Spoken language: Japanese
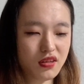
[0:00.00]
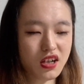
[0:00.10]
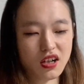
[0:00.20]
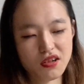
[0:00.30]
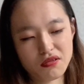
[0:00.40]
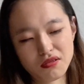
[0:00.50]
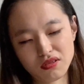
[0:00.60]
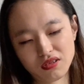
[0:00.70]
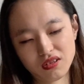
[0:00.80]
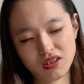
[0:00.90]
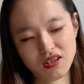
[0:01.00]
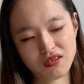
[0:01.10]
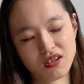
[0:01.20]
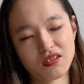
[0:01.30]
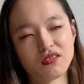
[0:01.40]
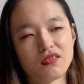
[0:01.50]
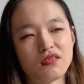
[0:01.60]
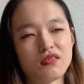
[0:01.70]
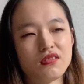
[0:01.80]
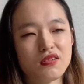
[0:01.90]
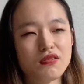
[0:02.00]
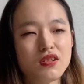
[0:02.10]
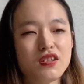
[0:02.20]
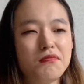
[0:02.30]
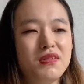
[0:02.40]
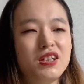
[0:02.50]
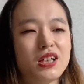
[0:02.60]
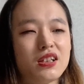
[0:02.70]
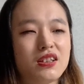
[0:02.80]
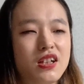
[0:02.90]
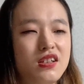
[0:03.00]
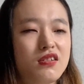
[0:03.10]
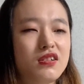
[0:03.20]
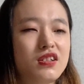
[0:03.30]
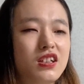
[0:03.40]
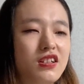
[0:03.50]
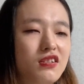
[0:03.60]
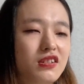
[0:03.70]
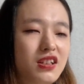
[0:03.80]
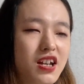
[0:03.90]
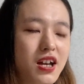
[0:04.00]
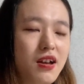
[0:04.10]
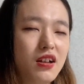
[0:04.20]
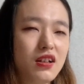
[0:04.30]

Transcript: う仲良くっていうかそのすごい親身になって一緒に付き添って